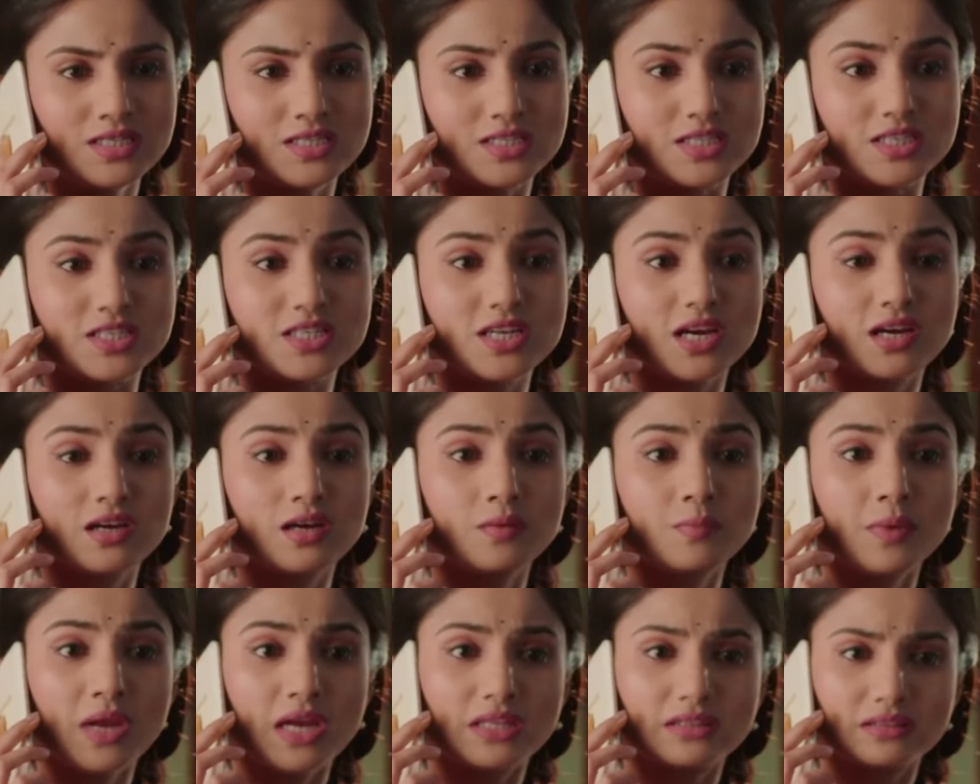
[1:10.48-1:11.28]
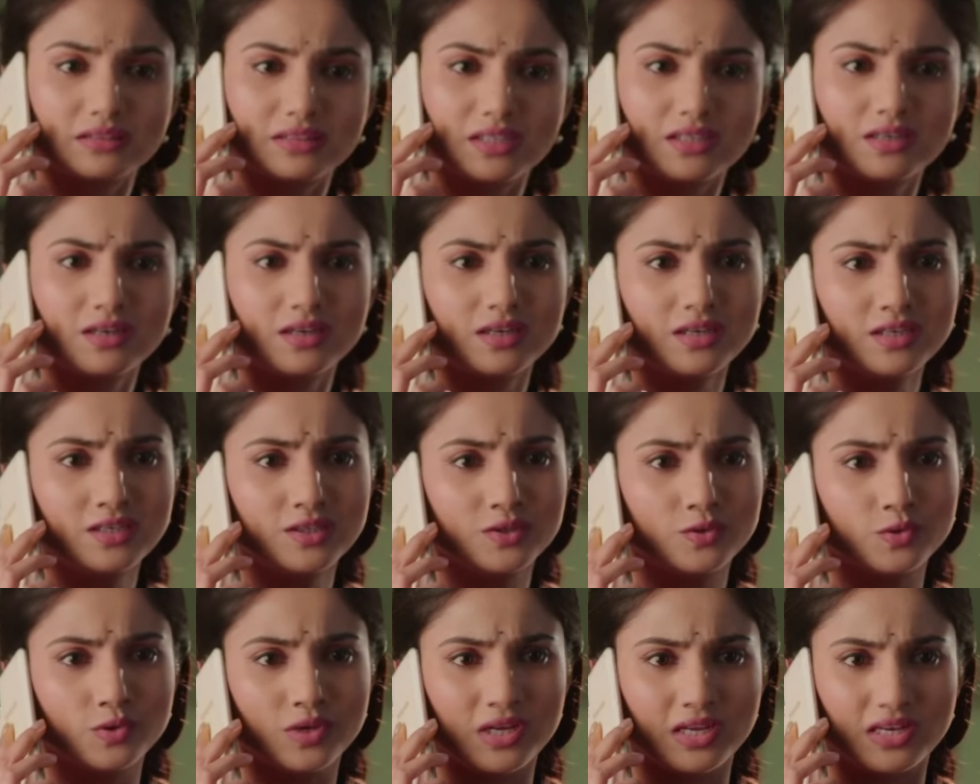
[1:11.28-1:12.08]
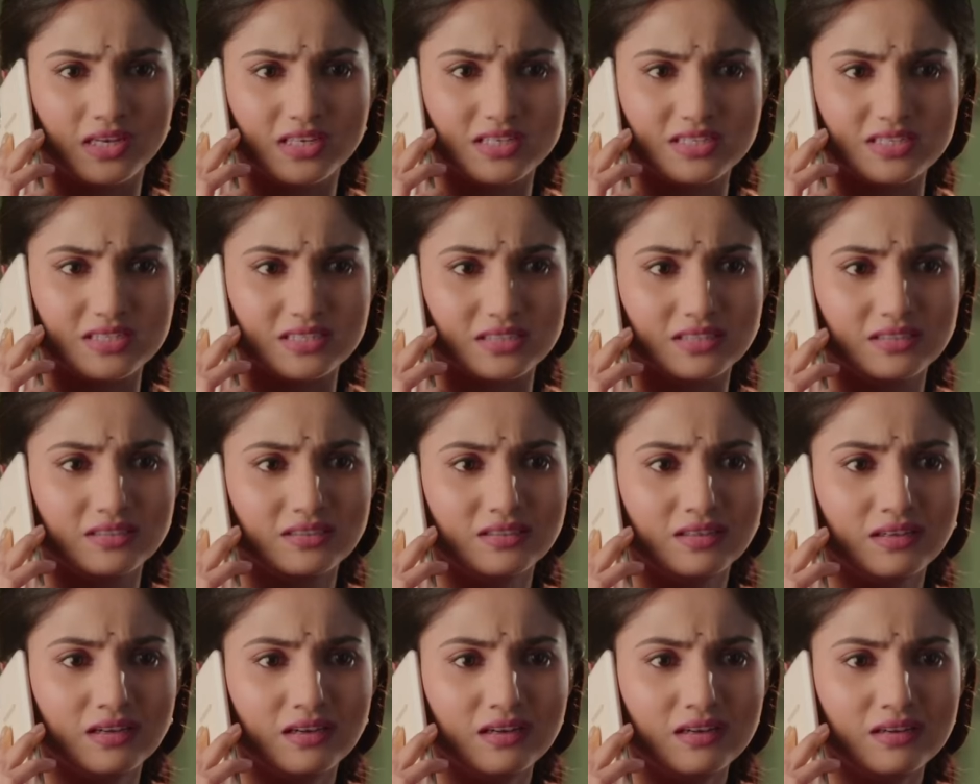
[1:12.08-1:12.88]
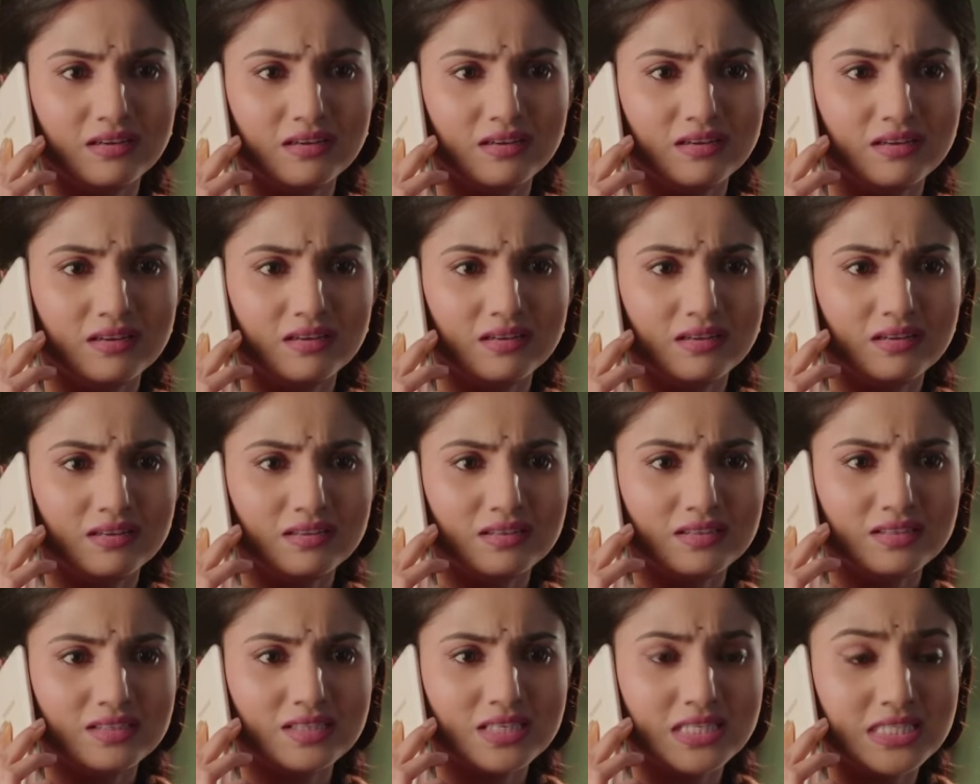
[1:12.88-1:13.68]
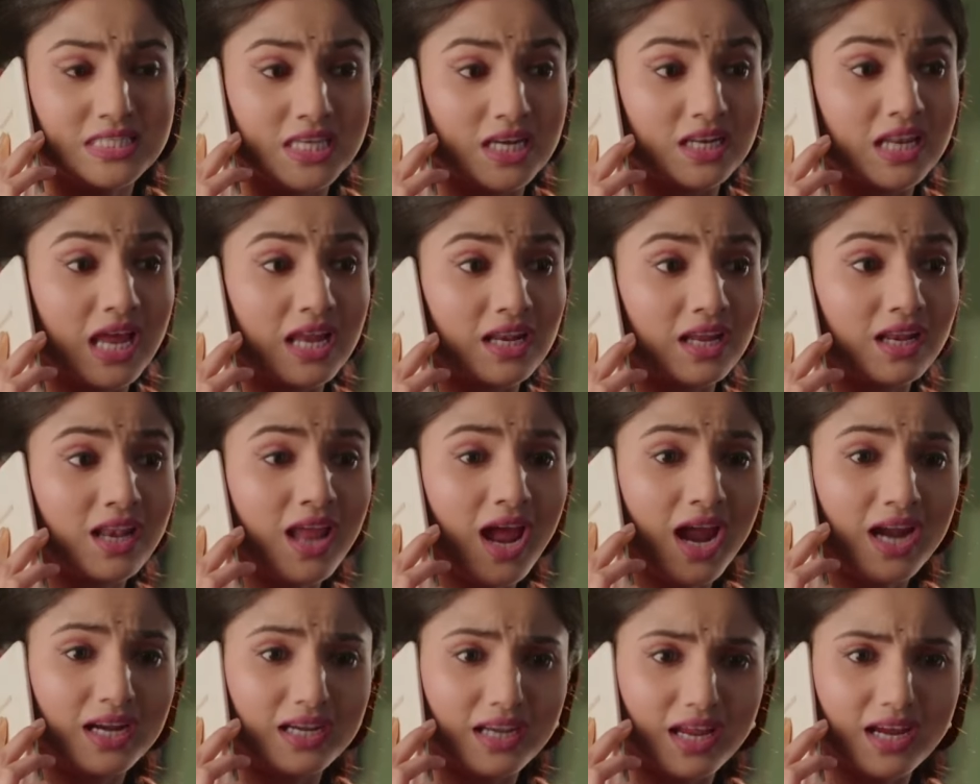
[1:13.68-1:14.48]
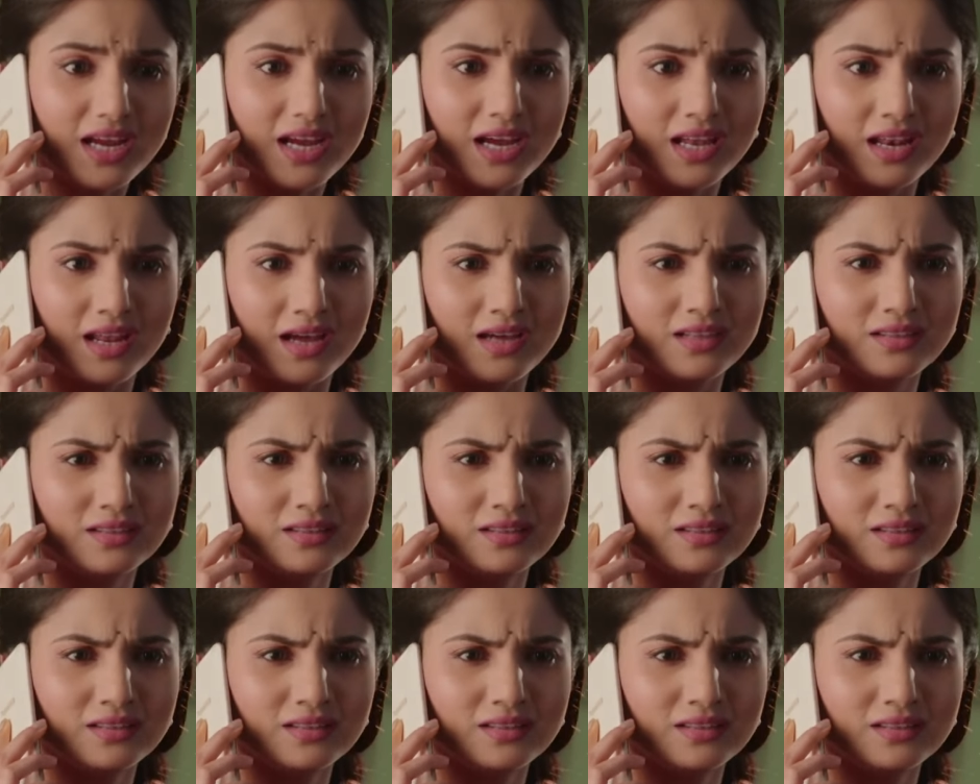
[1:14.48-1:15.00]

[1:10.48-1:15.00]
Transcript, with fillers: जीजी अगर मैं अत्ता घरी निघून आले असते जर नानांना अटॅक आला